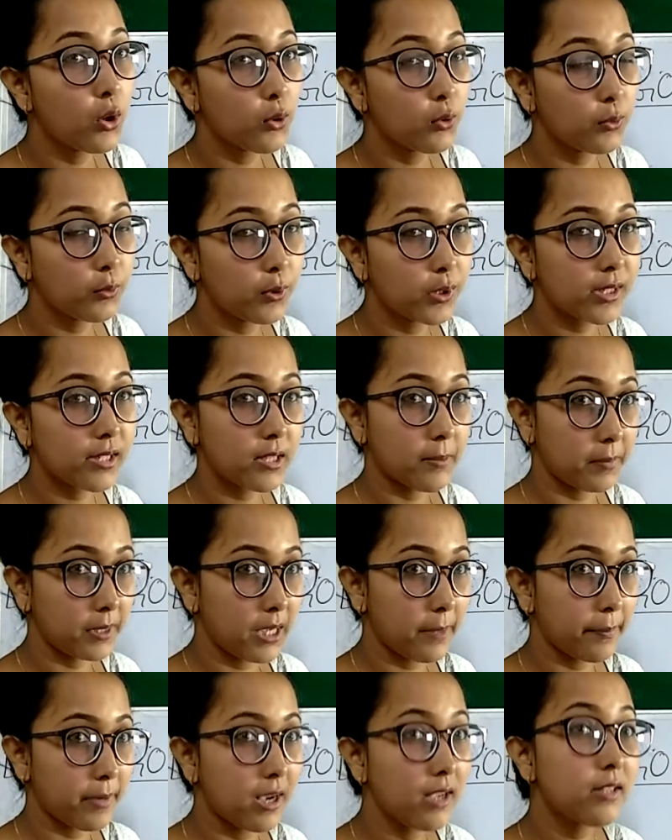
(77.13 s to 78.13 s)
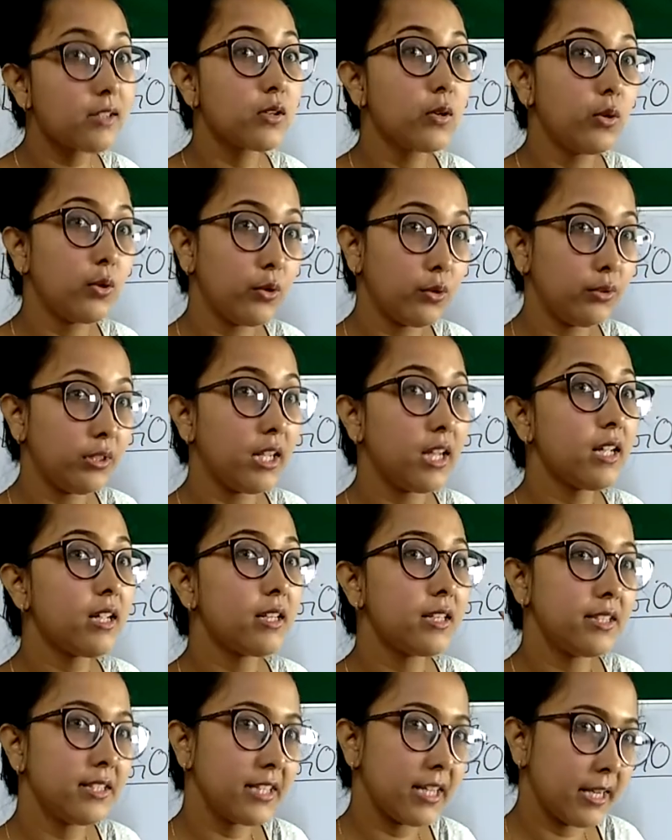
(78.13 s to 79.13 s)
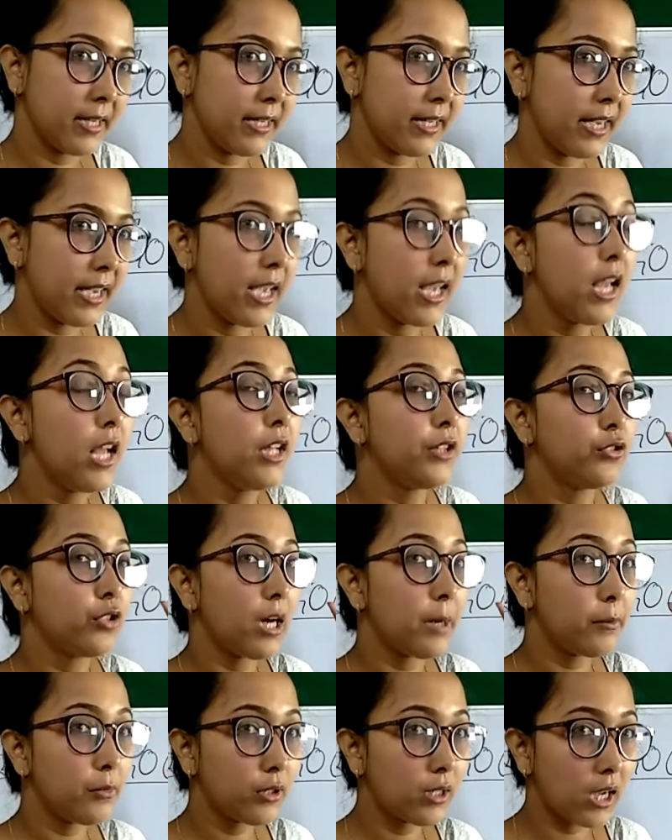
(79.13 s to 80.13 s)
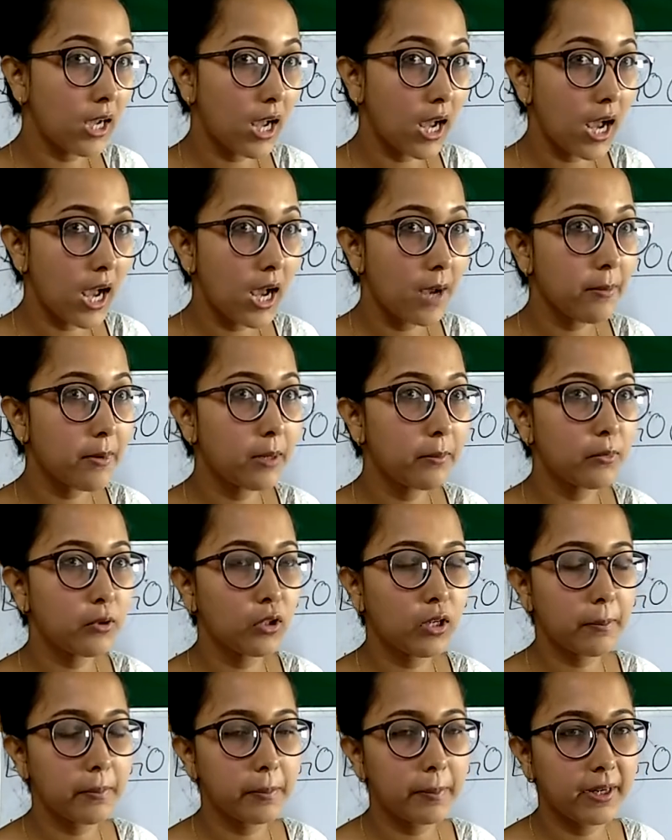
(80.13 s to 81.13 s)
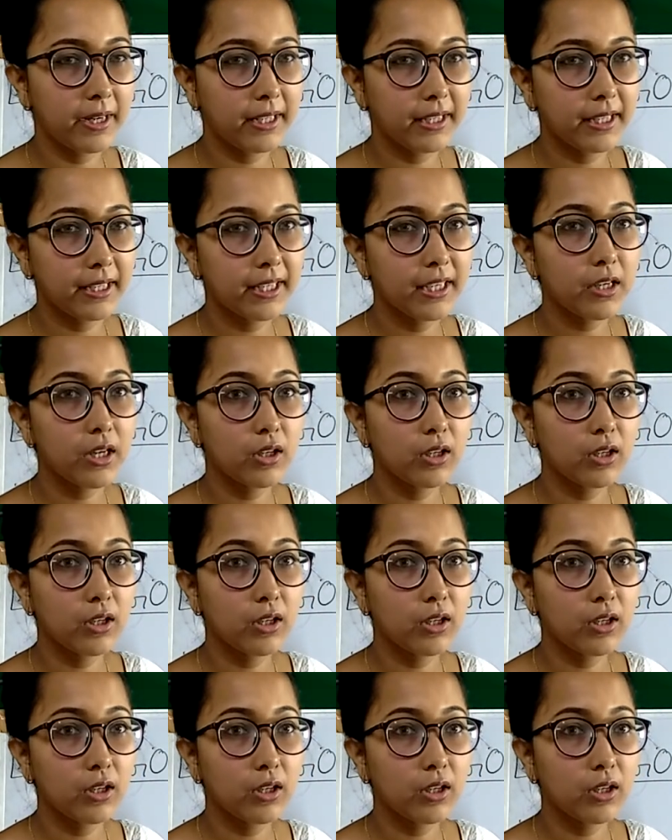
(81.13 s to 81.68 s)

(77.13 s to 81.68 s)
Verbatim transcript: वो सबके पास होना चाहिए तो आप लोग आम आप लोग अभी पढ़ेंगे कि